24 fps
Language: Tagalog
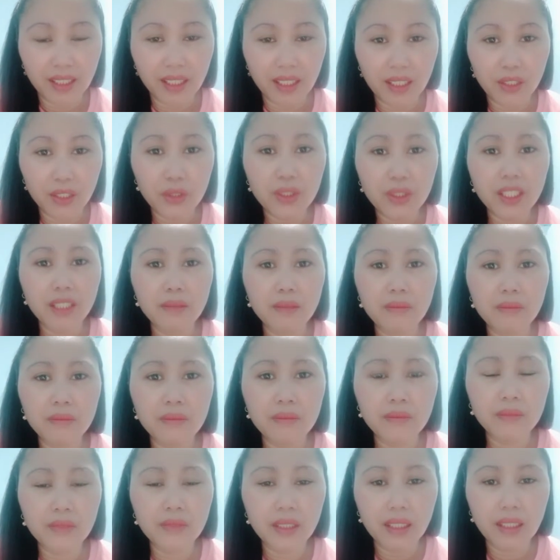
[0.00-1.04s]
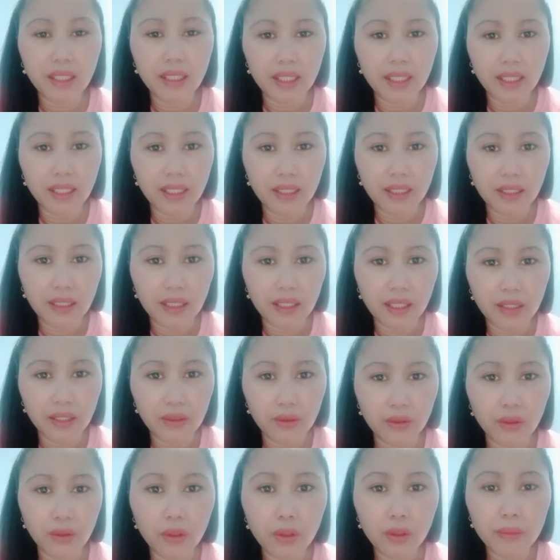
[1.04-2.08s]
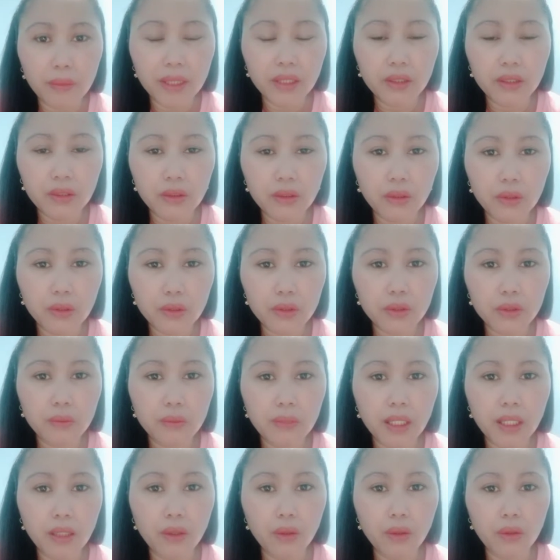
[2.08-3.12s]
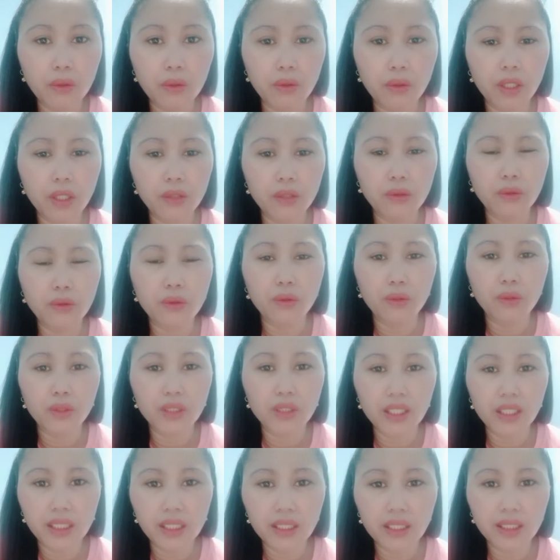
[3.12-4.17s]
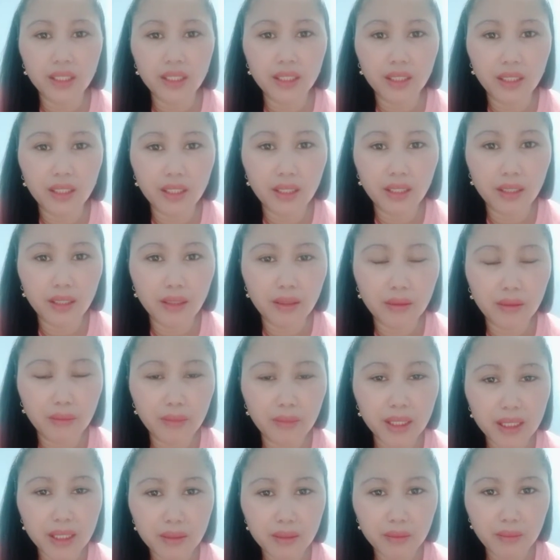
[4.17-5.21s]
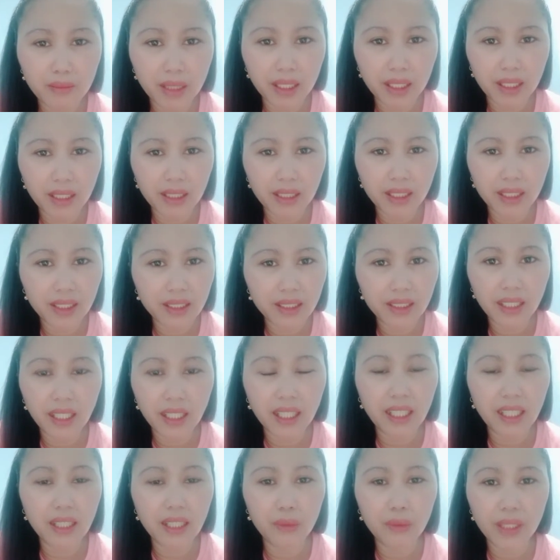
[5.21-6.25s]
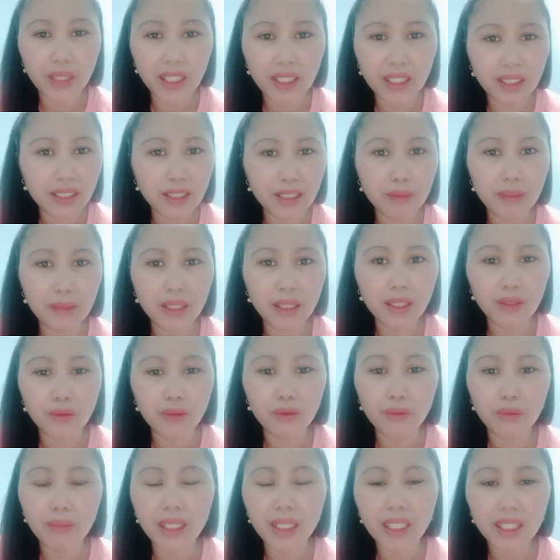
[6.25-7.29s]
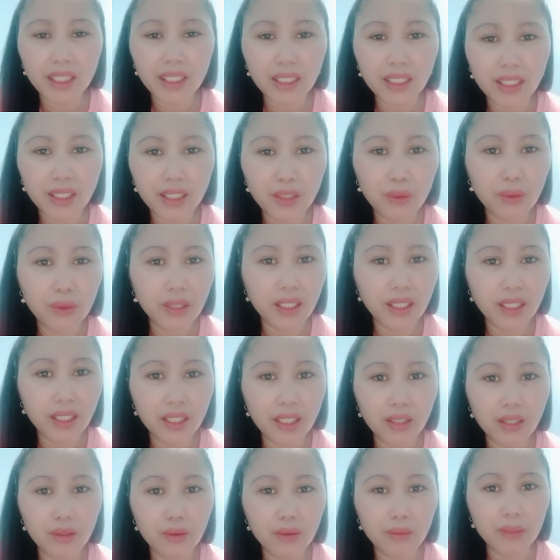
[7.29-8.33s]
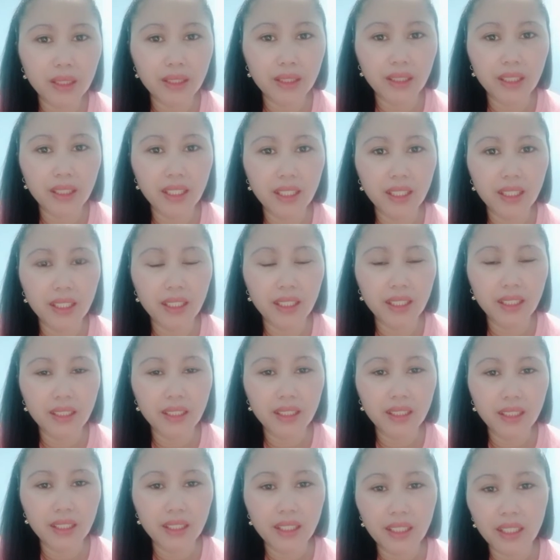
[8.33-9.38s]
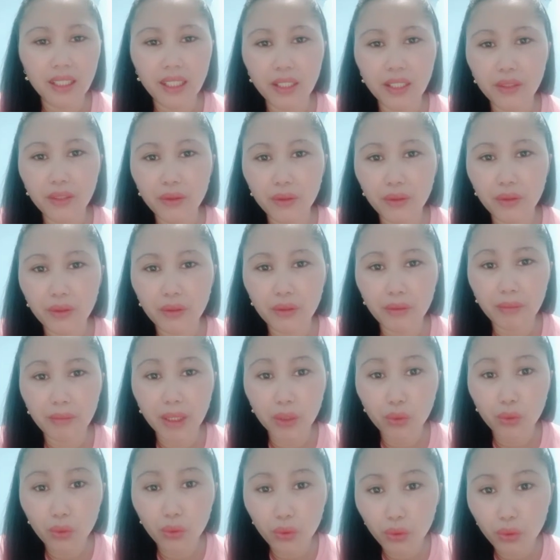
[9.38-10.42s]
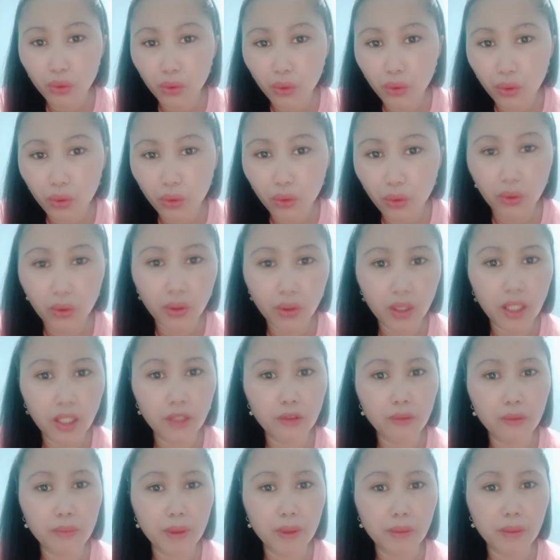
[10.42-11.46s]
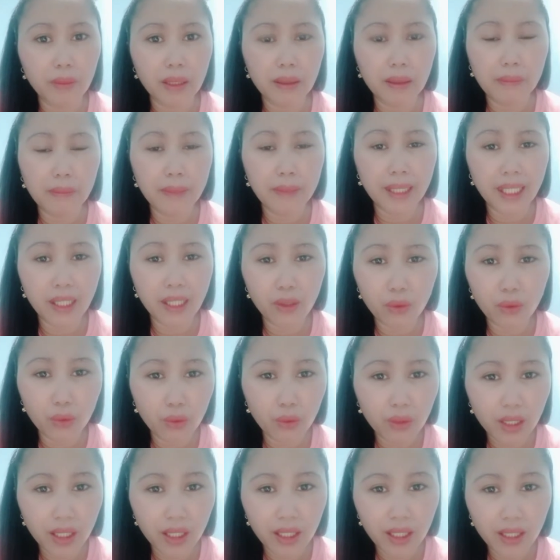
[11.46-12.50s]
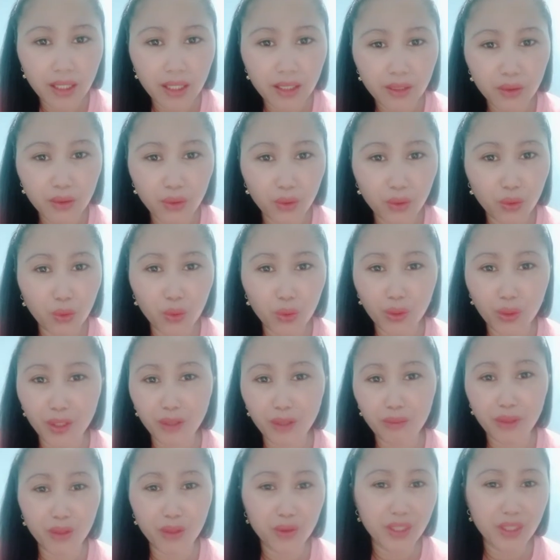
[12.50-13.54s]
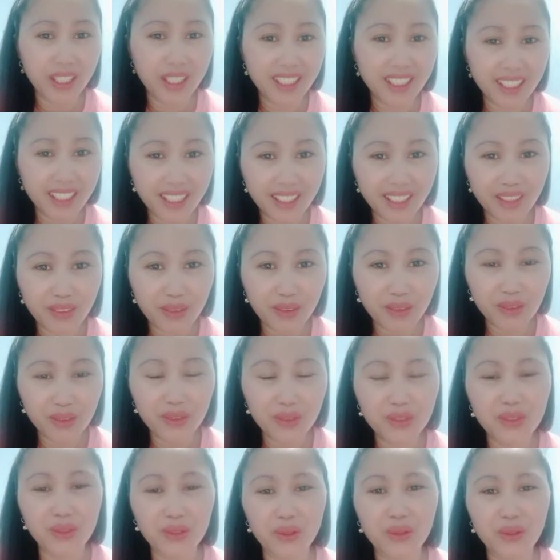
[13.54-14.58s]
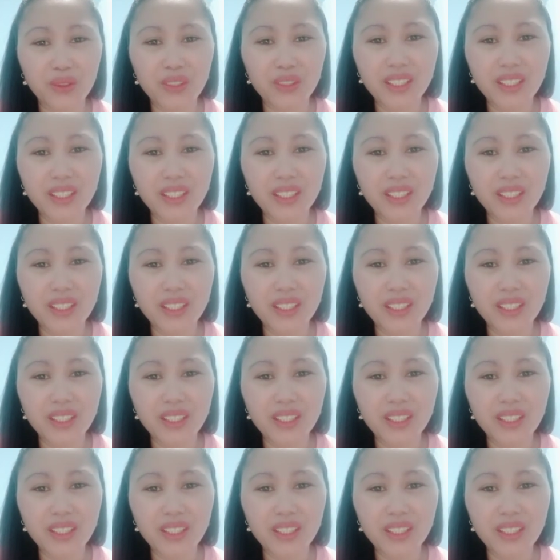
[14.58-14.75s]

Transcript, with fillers: you can uh, ano, comment also below kung anong content na mas maganda. Willing naman akong makinig, willing ako mag, uh, ano, matuto kung ano pa mga, mga kulang, kung kulang ba yung ngiti ko. So,